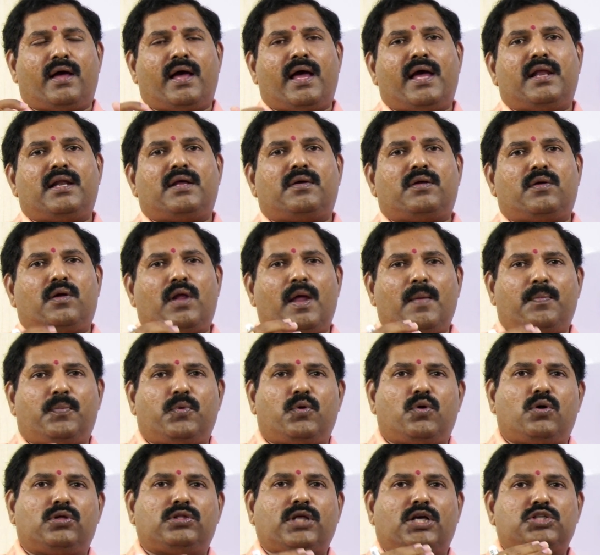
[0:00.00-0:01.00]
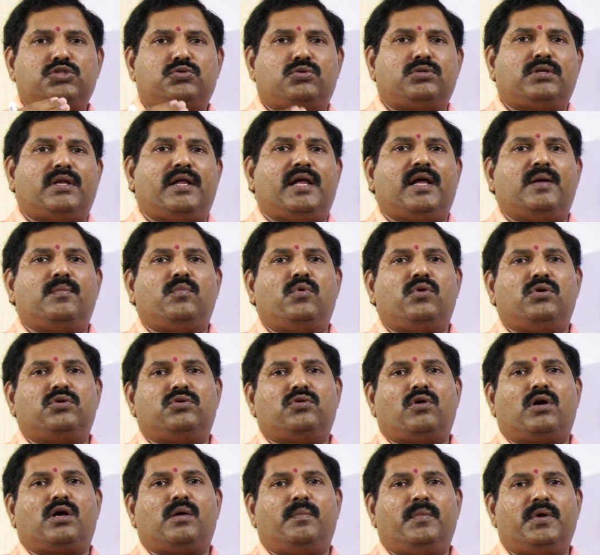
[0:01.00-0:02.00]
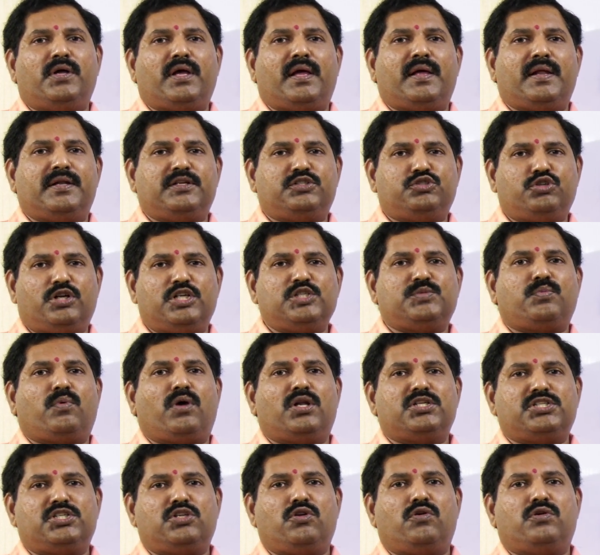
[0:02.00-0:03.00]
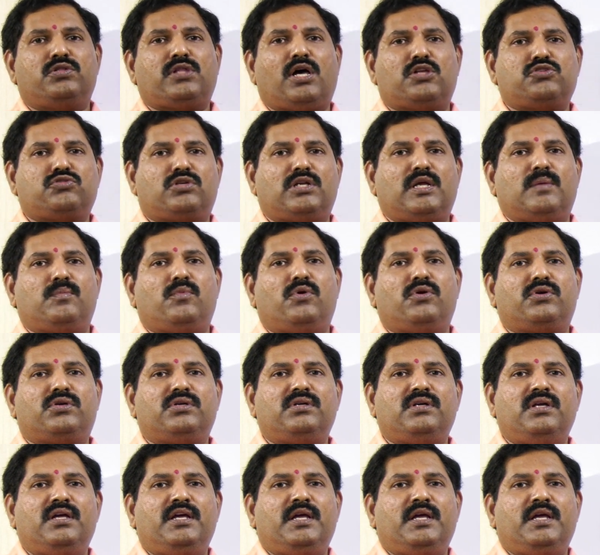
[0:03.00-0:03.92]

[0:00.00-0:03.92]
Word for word: ఆయన ఎప్పుడో దాచుకున్న అమౌంట్ ఒక ఇన్సూరెన్స్ పాలసీలో దాచుకున్న అమౌంట్